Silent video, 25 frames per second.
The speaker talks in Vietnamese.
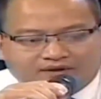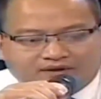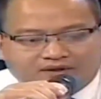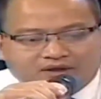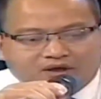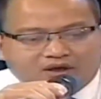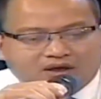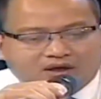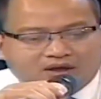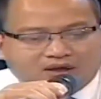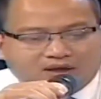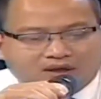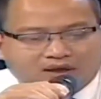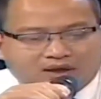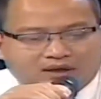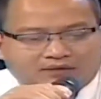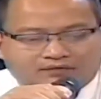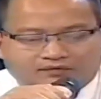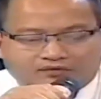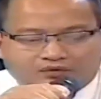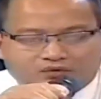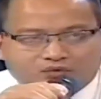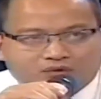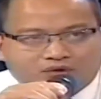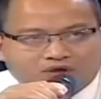thiết kế,
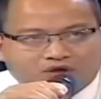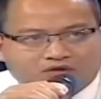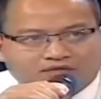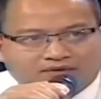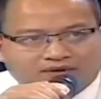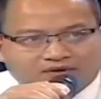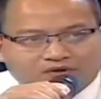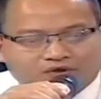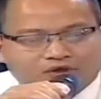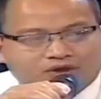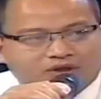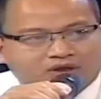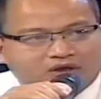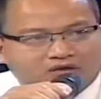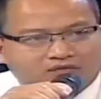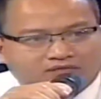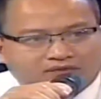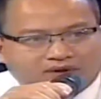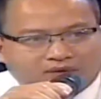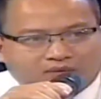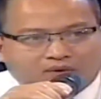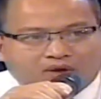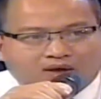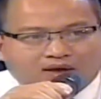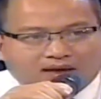nhu cầu về truyền thông
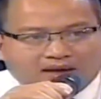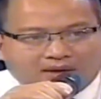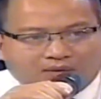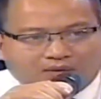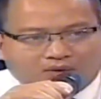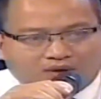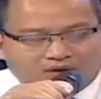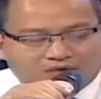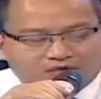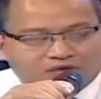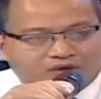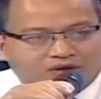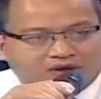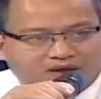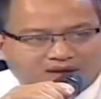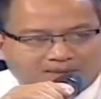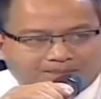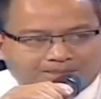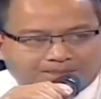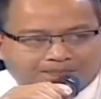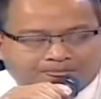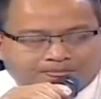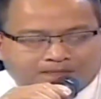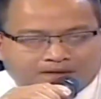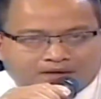và quảng cáo của các doanh nghiệp.